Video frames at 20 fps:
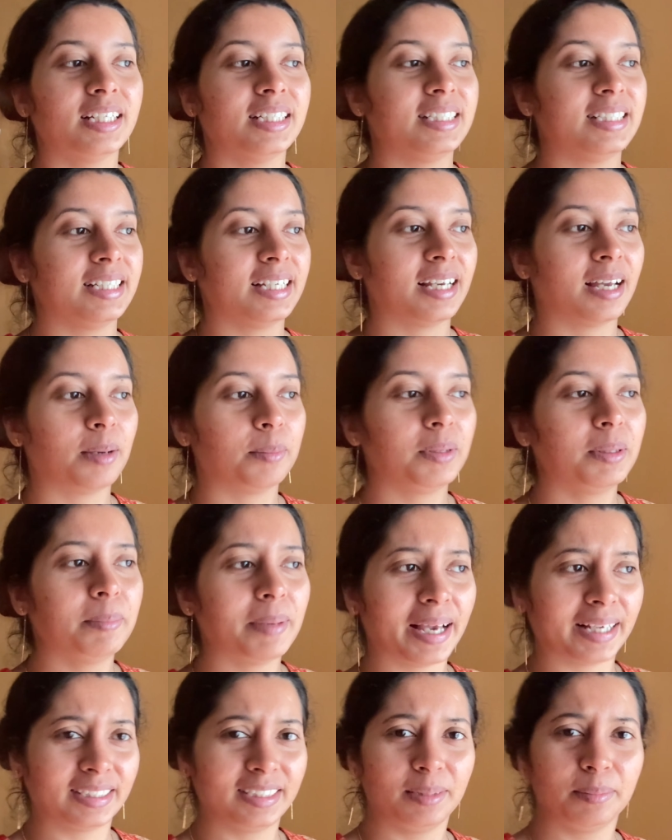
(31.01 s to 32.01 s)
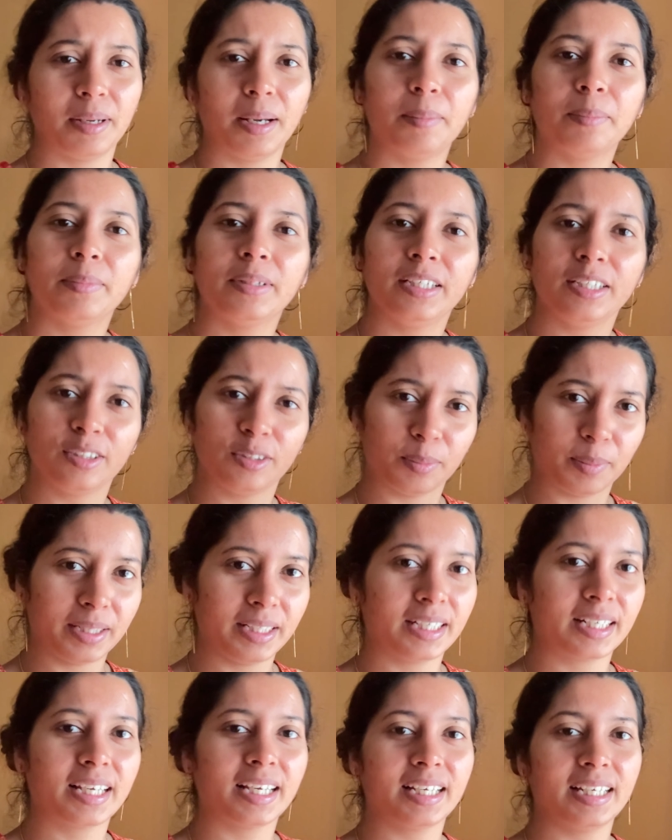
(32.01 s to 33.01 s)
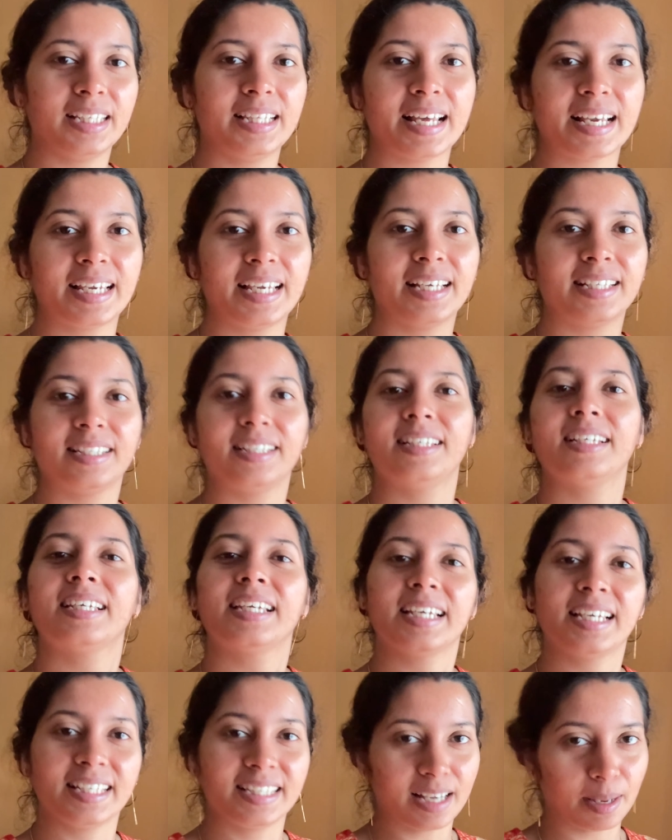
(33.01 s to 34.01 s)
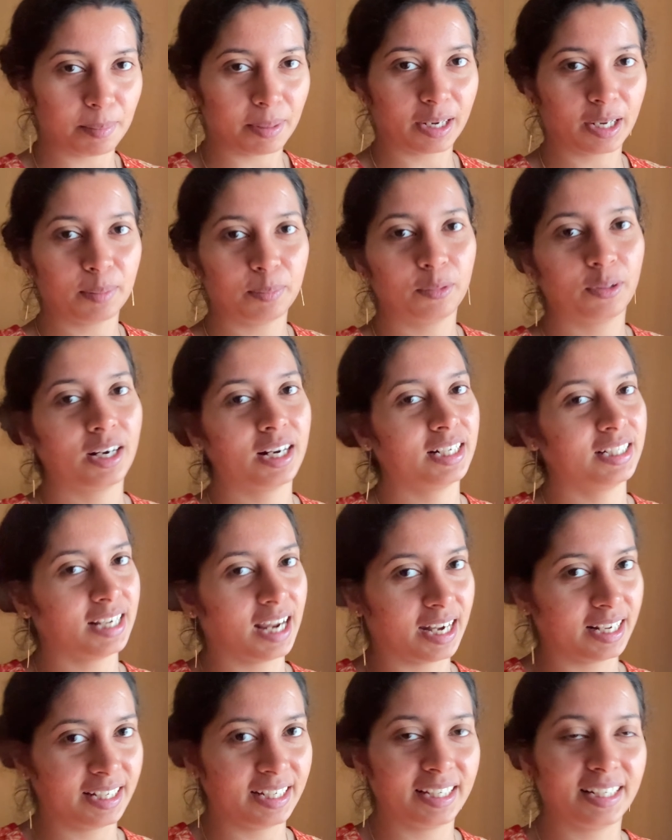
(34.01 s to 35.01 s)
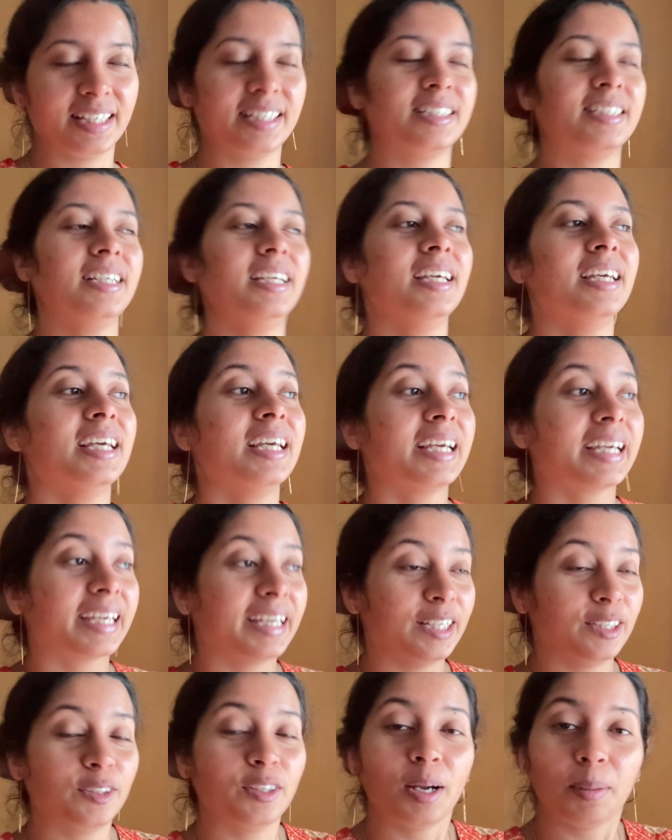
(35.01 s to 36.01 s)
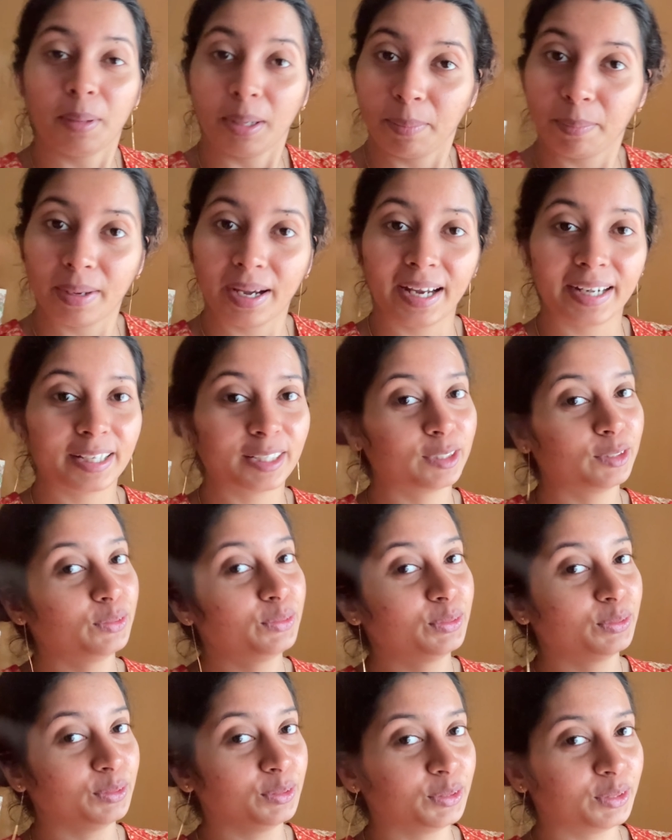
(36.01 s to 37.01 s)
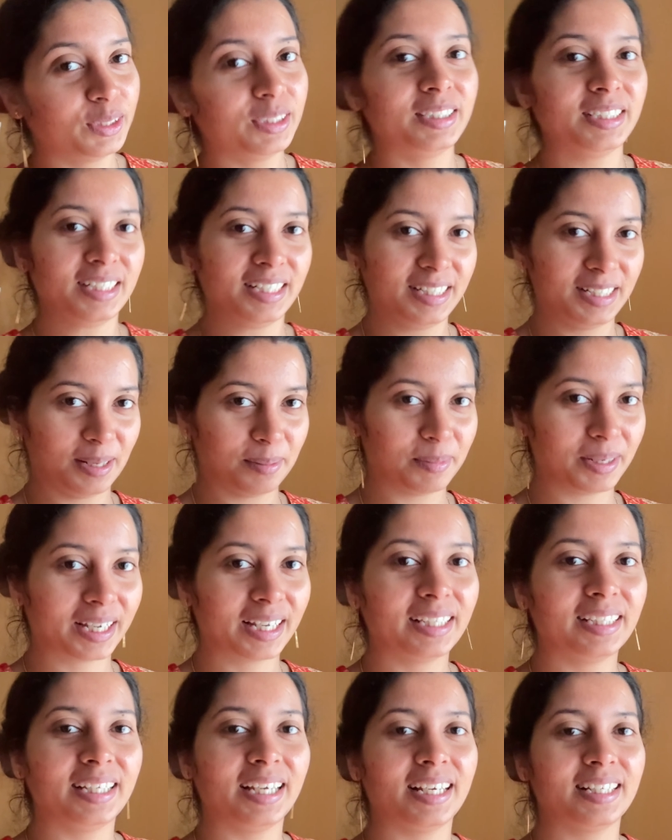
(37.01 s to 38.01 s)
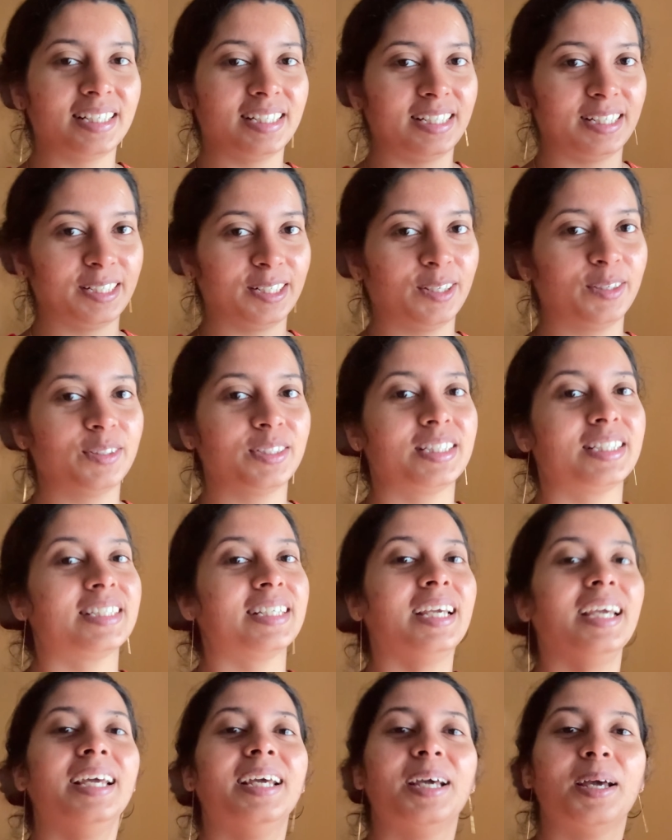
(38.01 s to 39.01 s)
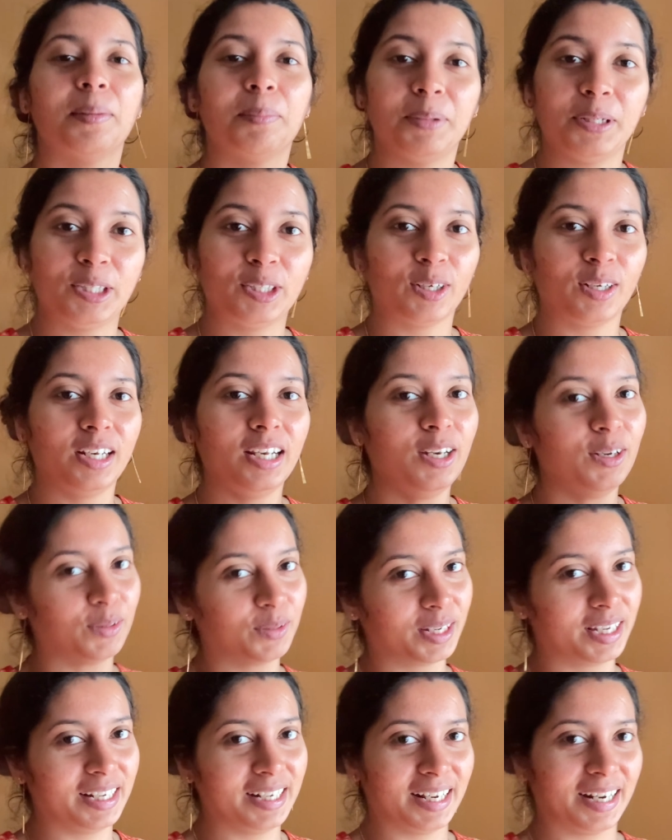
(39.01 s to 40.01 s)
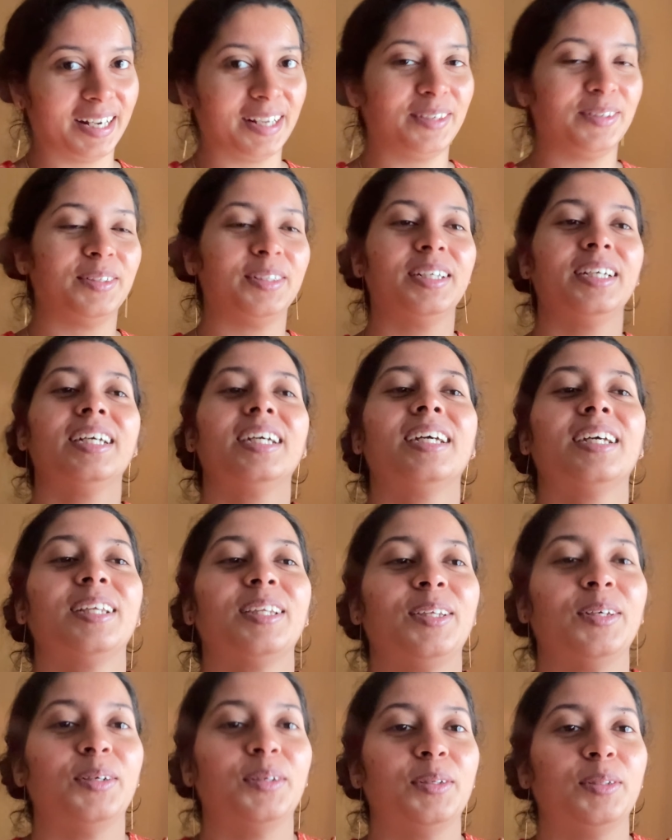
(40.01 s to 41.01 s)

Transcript: যে আমি ম্যাক্সিমামই তোমাদেরকে কি দেখিয়েছি যে কি কি জামা কাপড় আর শাড়ি এনেছি কিন্তু আমার মা একটা খুব সুন্দর জিনিস আমাকে দিয়েছে সেটা হচ্ছে পিতলে লক্ষ্মীনারায়ণ তো